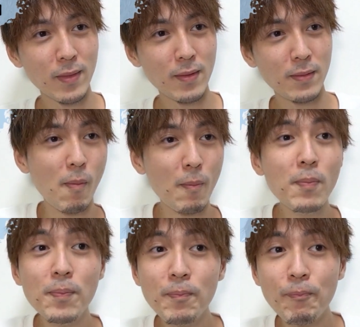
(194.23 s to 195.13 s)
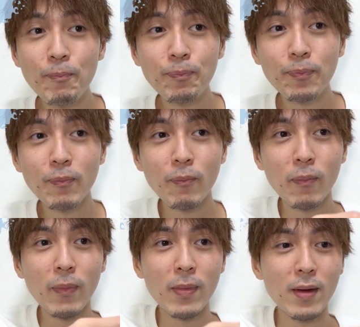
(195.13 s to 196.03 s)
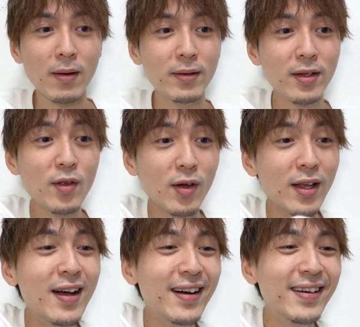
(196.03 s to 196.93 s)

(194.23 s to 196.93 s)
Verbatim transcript: でもすごい。手の跡つくの。手